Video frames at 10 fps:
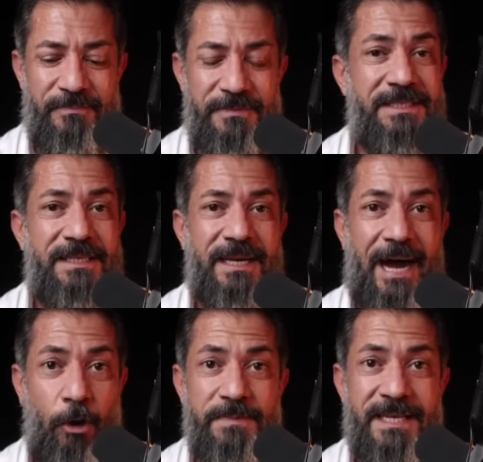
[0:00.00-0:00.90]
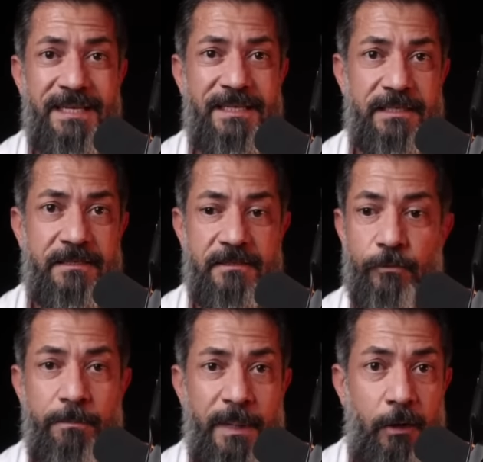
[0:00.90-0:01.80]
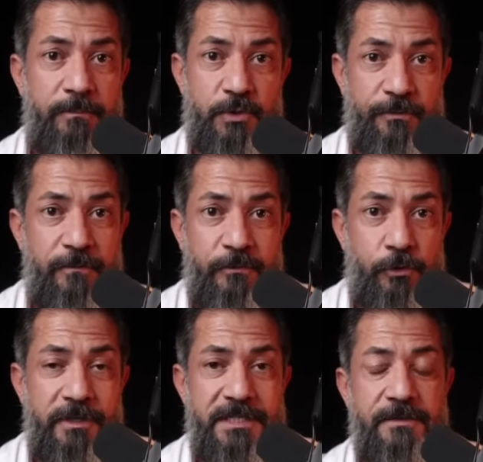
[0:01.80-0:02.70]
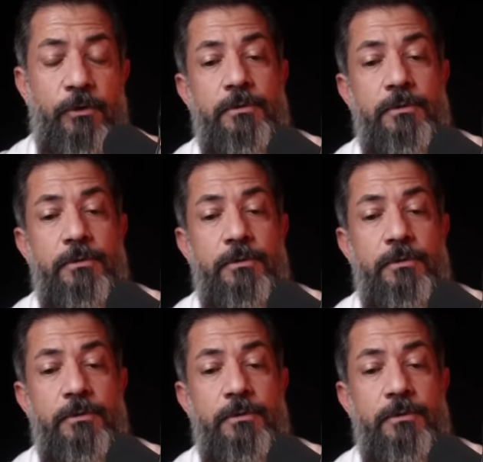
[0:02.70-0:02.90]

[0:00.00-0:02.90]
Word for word: die hauptsächlich, ich würde behaupten, zu 95